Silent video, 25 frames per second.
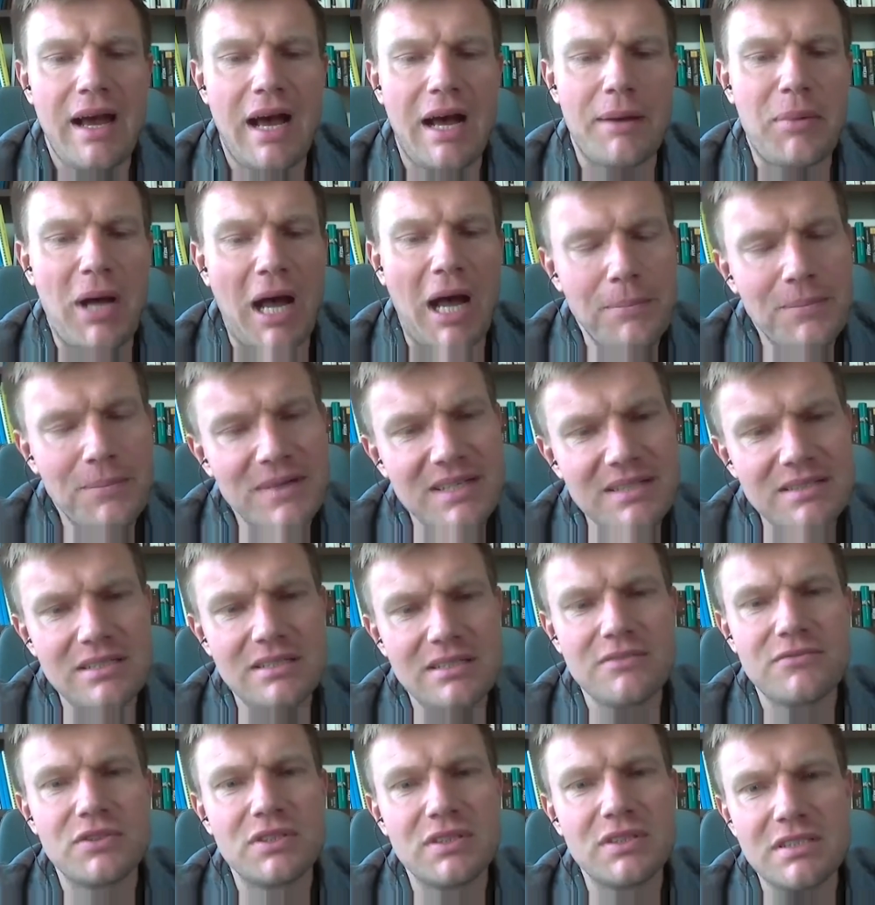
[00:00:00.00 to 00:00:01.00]
Aber
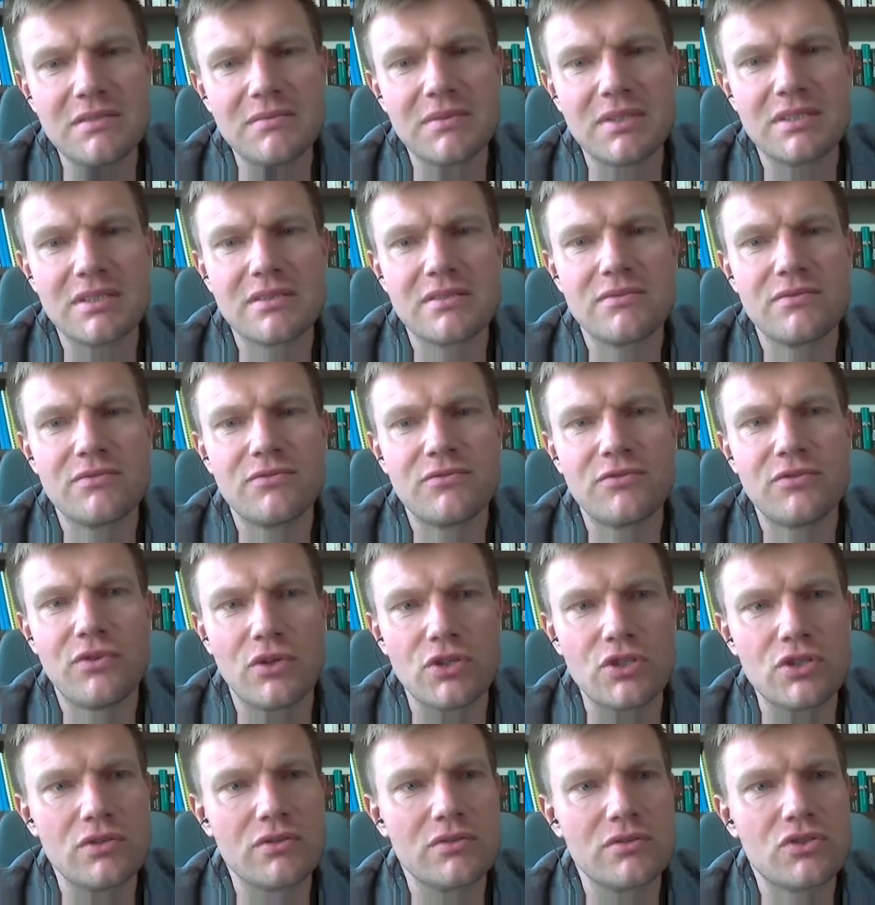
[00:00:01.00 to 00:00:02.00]
abgesehen von diesem ganzen
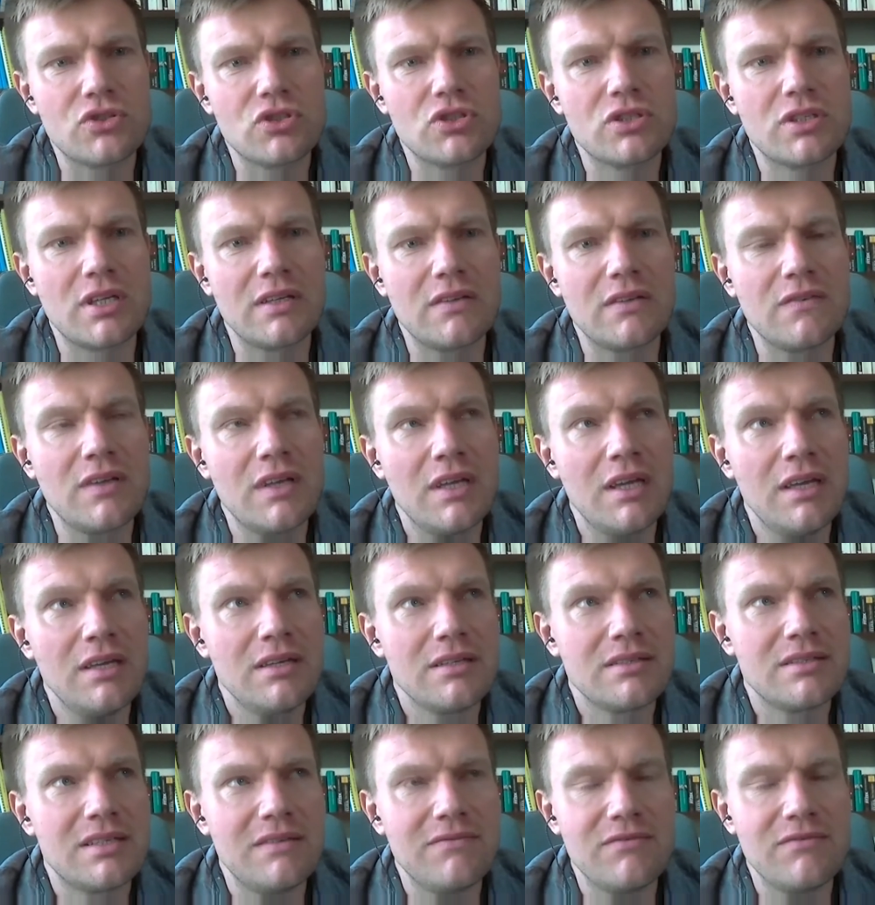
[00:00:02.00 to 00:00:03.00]
Forschungsstand
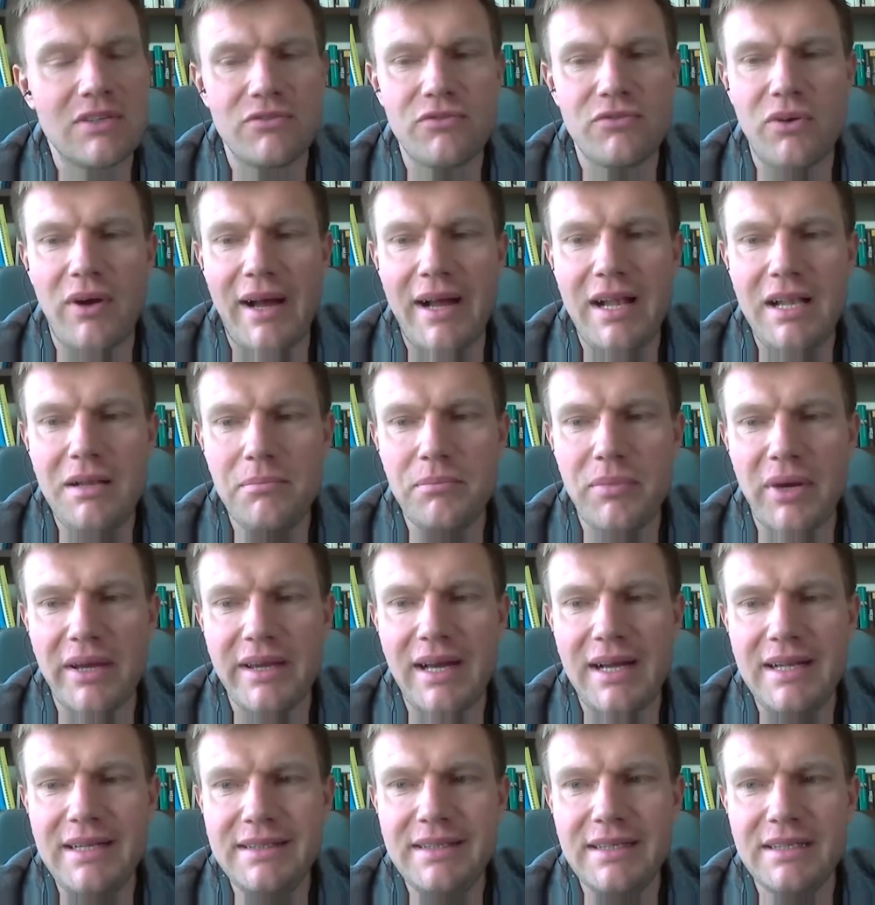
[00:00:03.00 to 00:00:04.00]
sehen wir vor allem
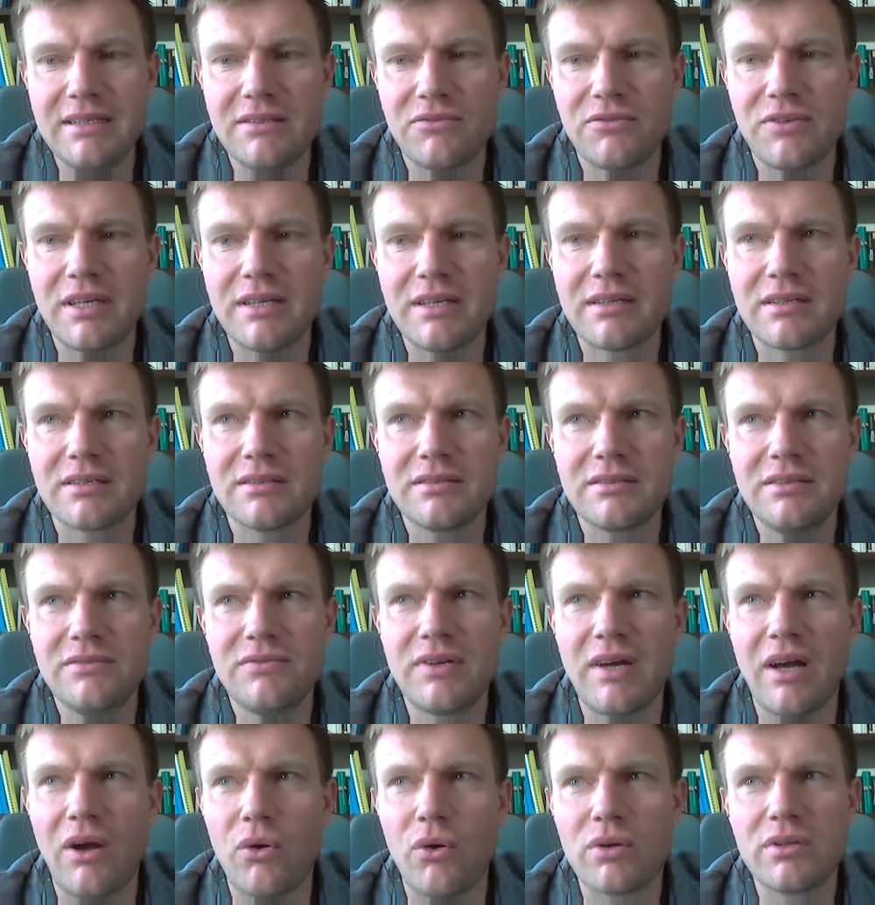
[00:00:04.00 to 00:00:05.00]
bei all den Fächern, die
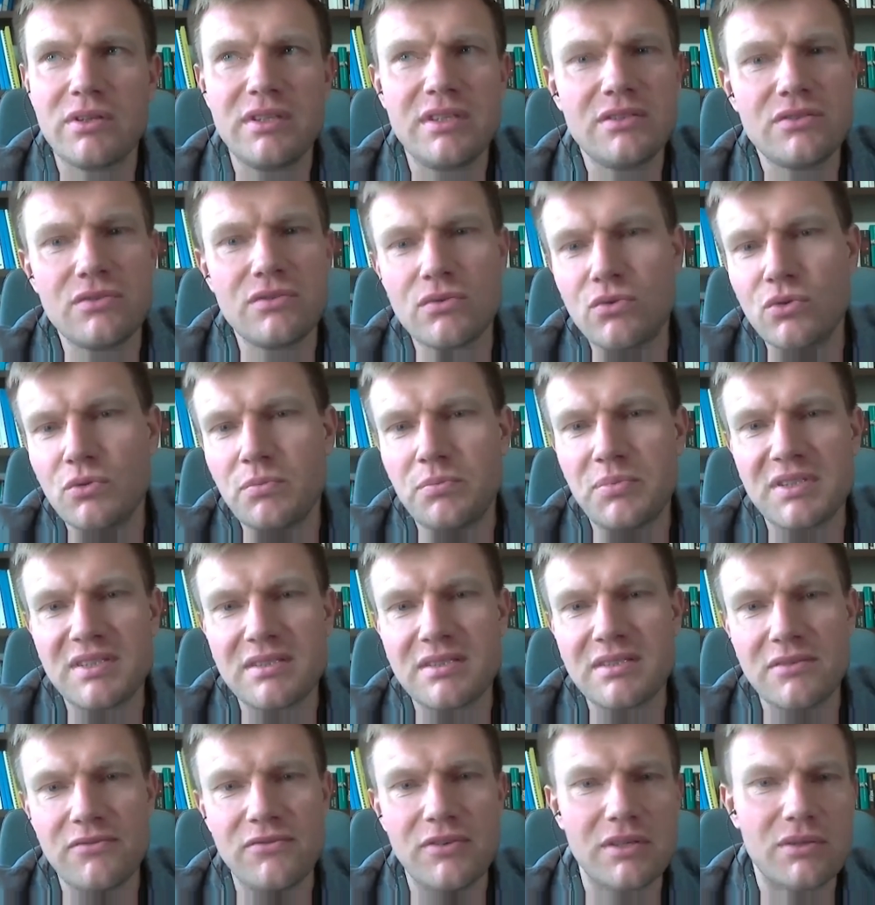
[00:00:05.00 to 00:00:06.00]
wir auch nicht so gut
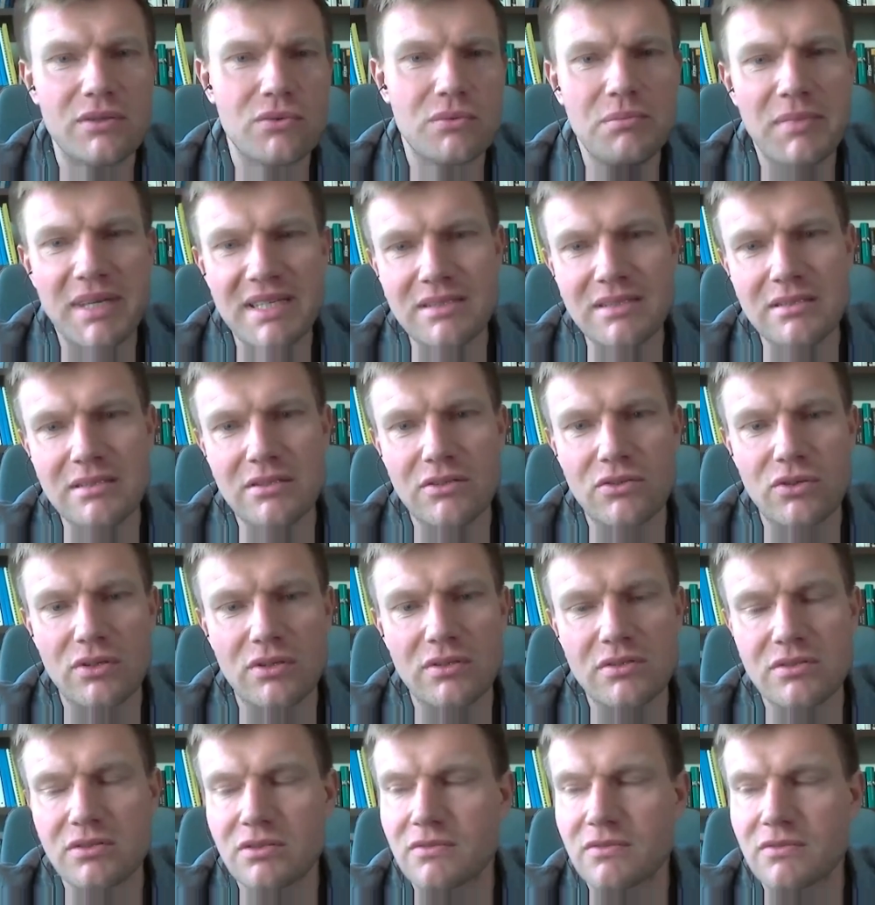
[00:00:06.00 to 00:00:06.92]
beziffern und messen können,